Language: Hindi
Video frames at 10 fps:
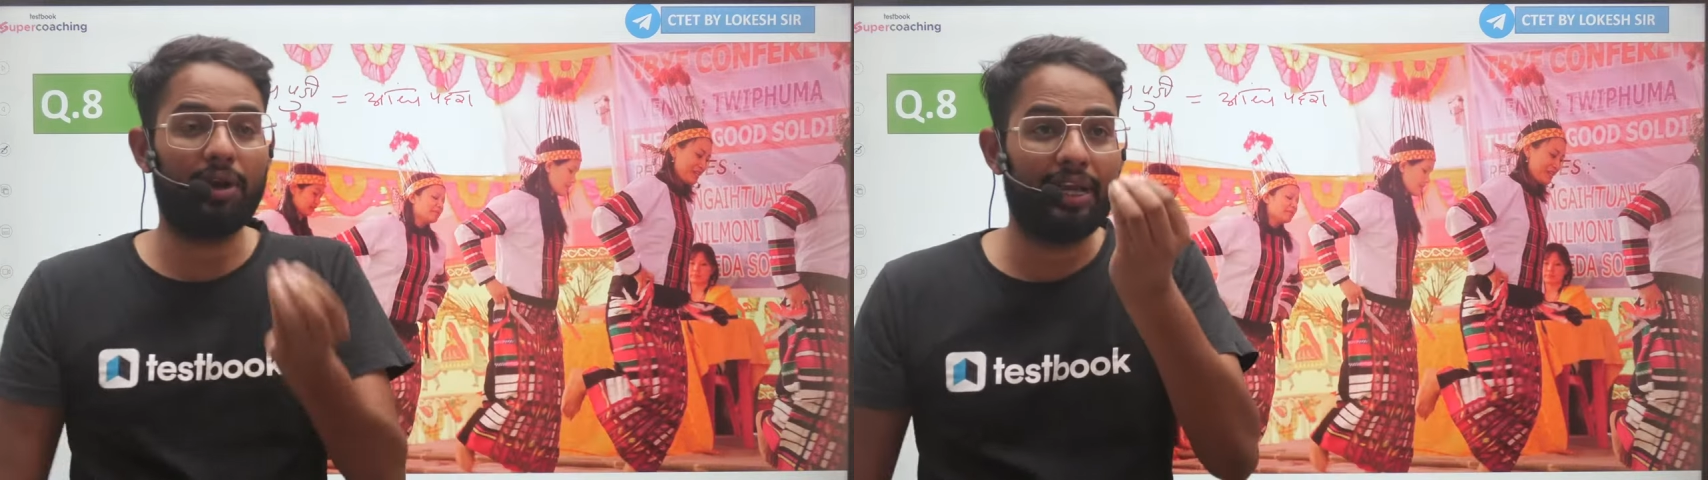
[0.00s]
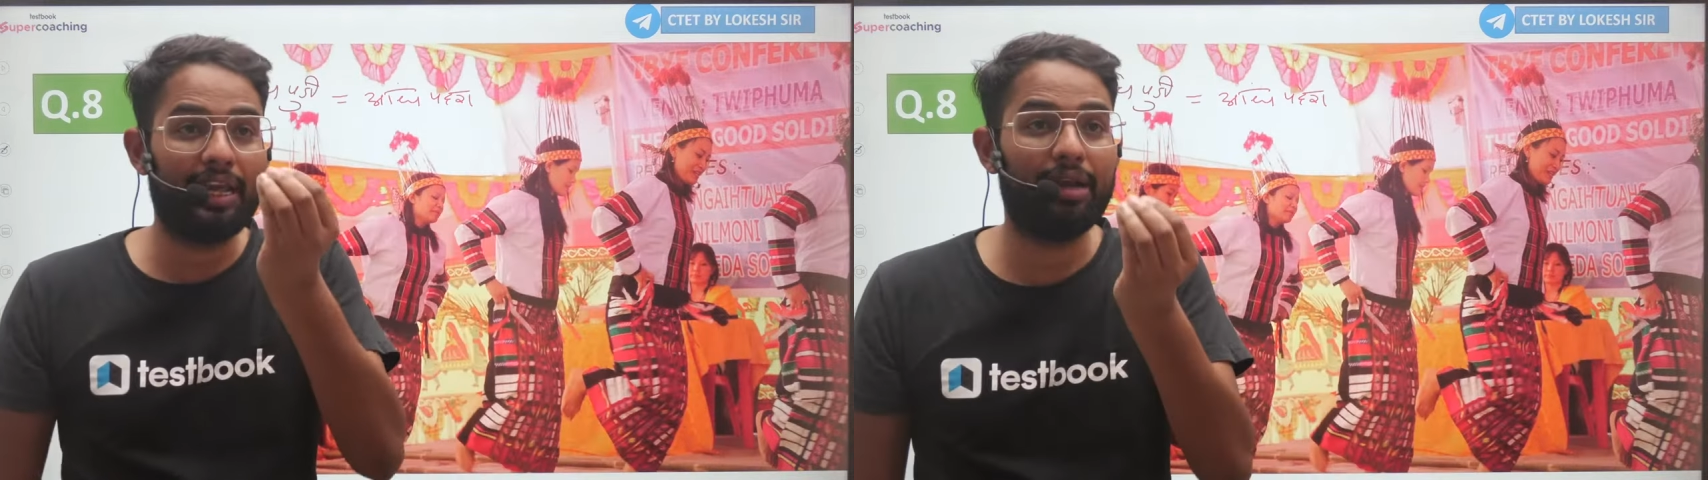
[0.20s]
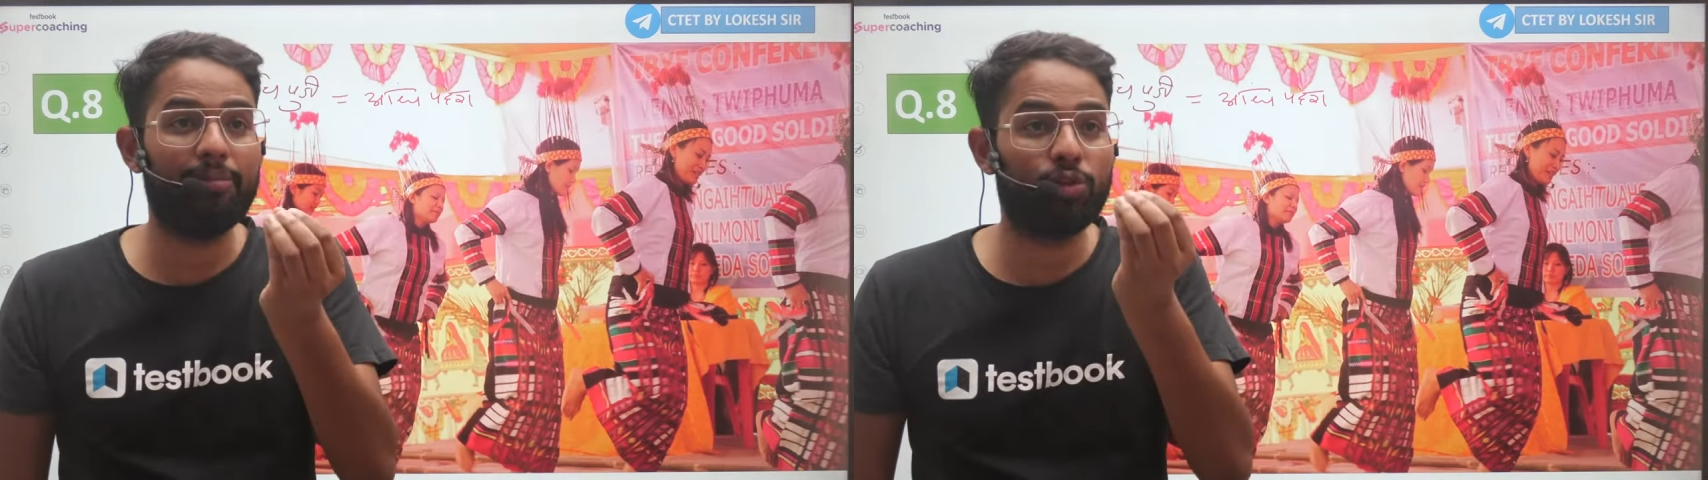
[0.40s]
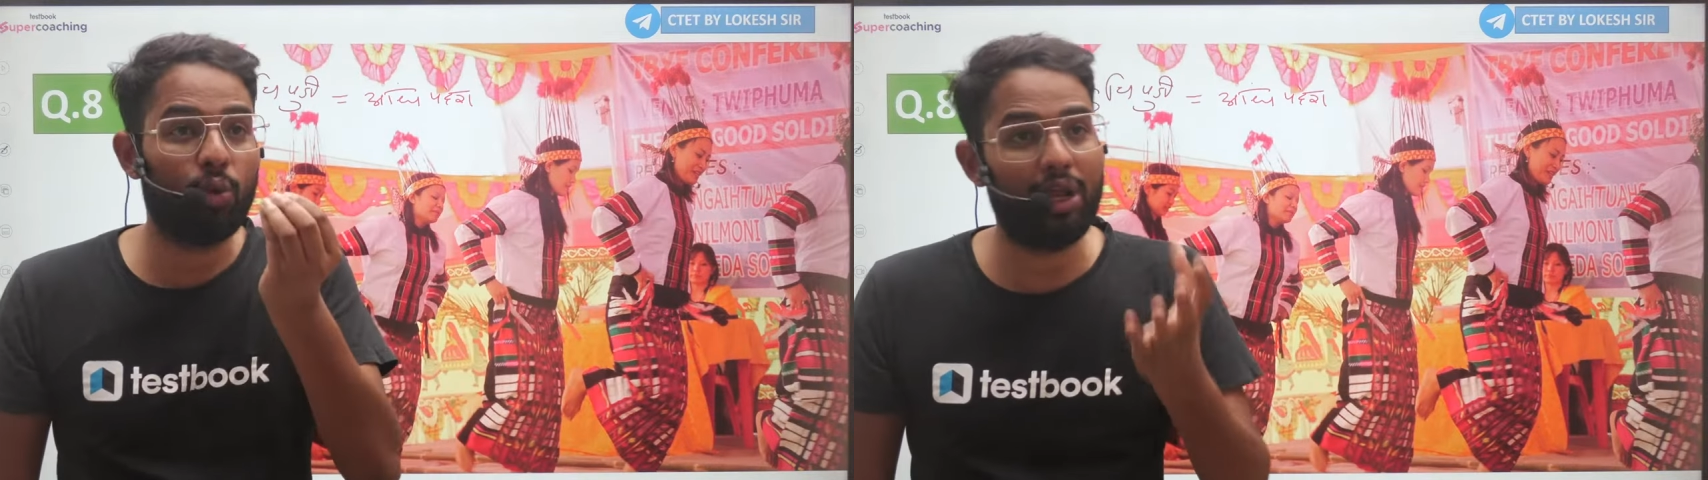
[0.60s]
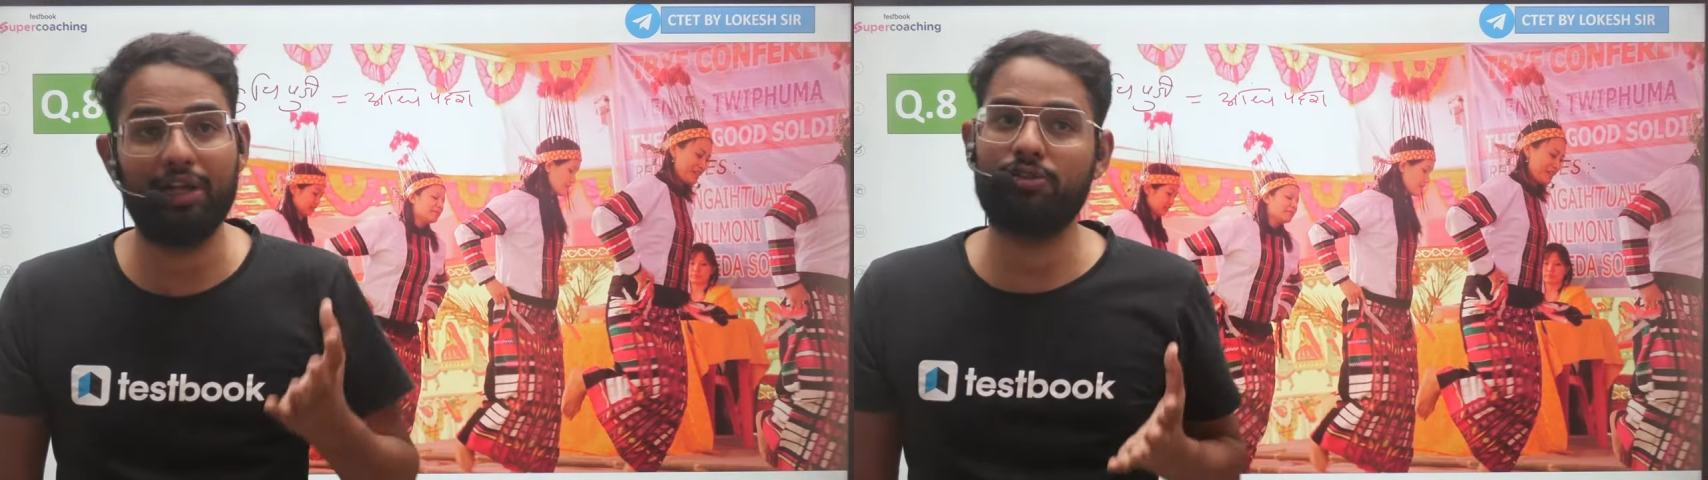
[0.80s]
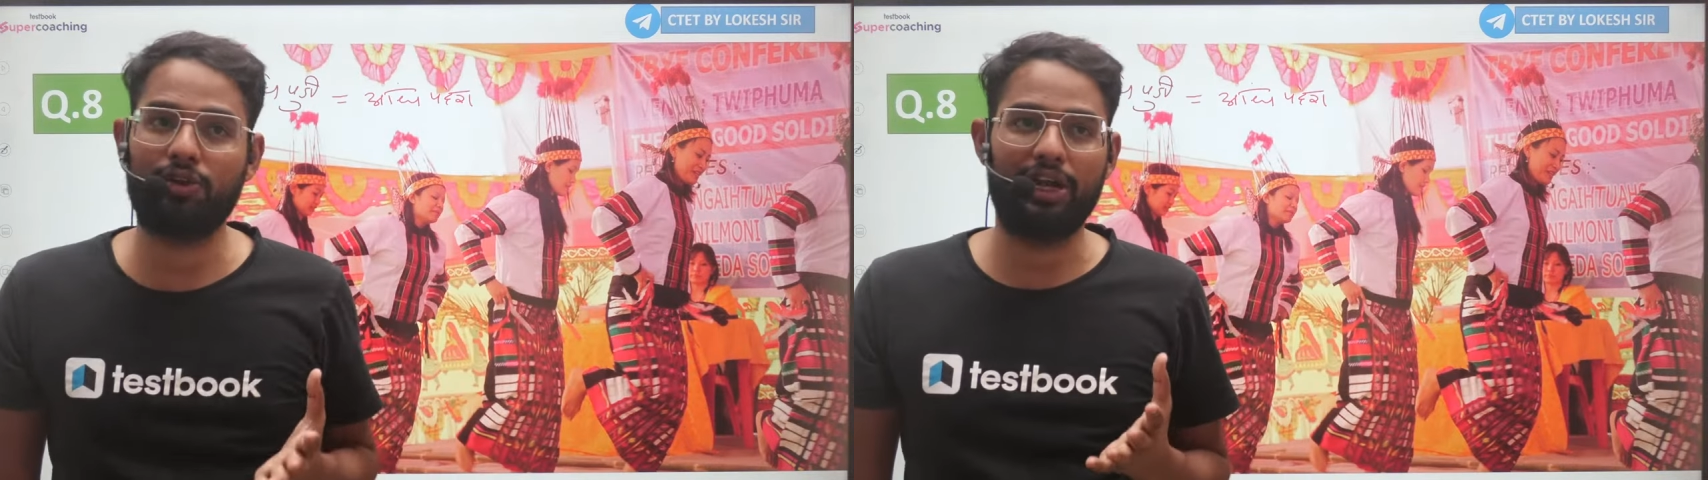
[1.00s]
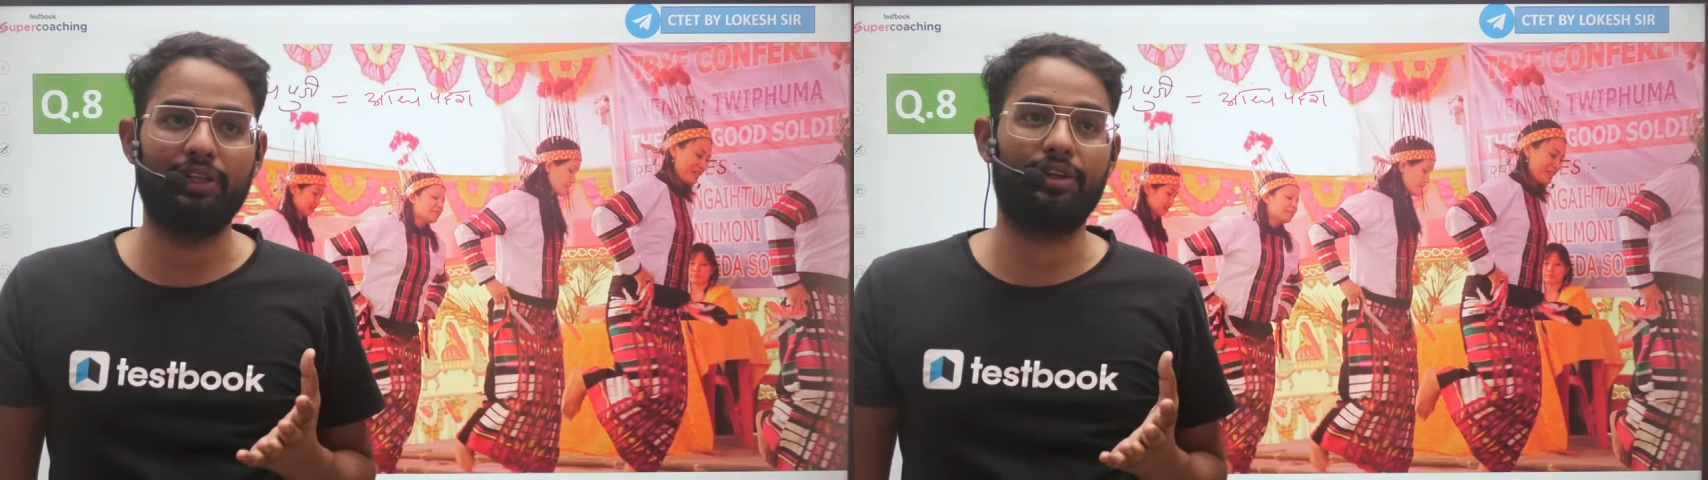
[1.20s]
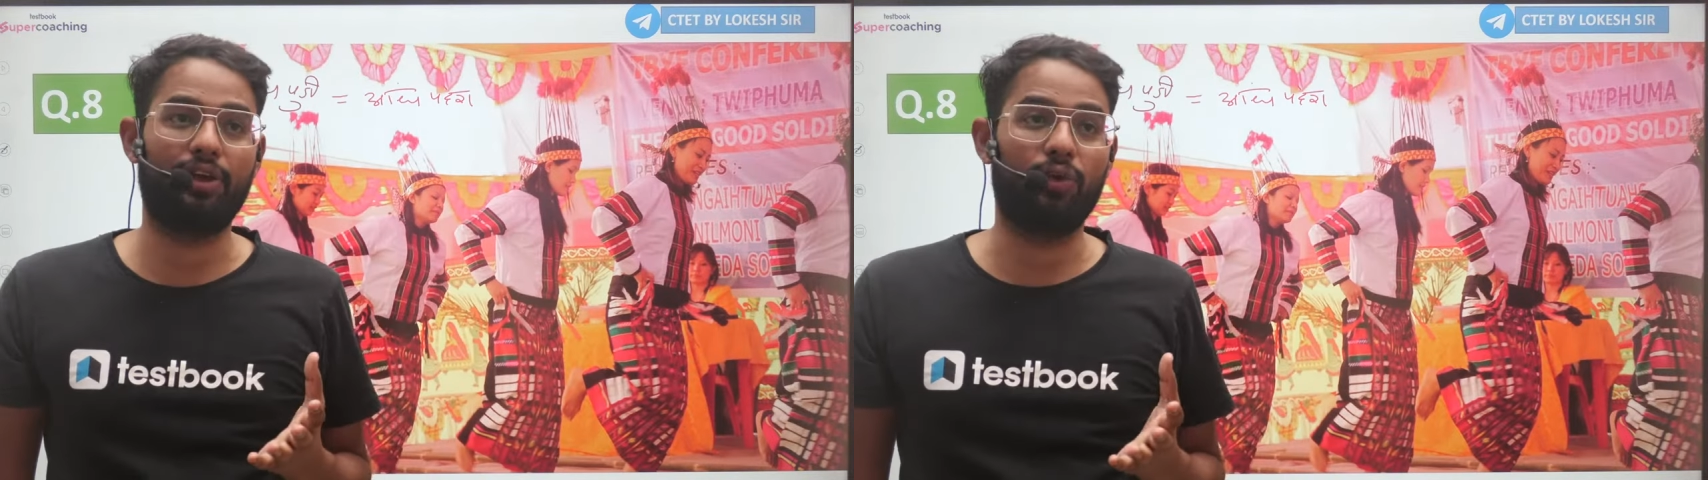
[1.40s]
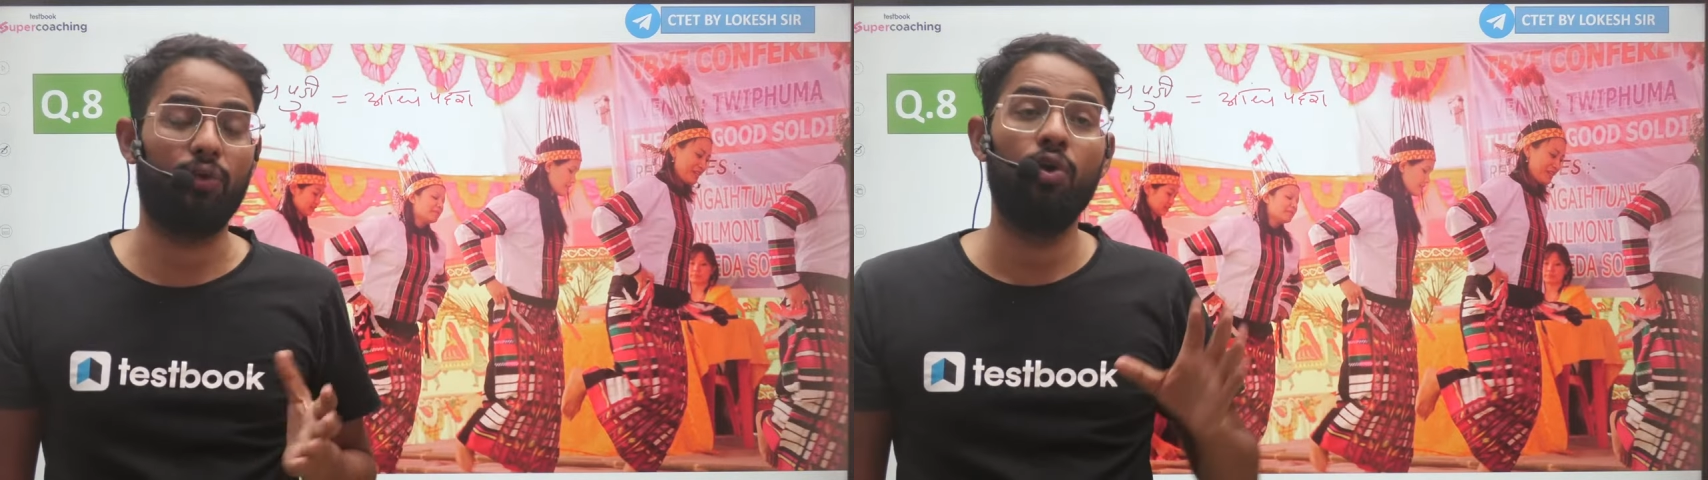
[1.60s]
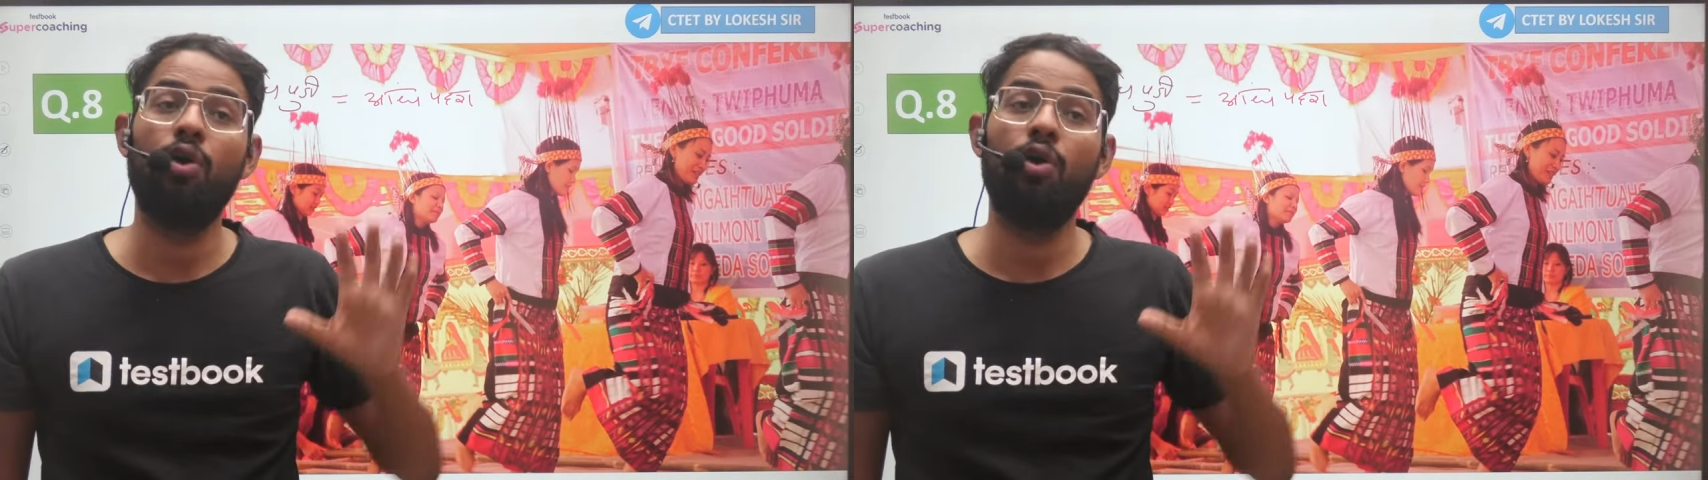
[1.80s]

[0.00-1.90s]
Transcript: और केरल में दो डांस और याद कर लो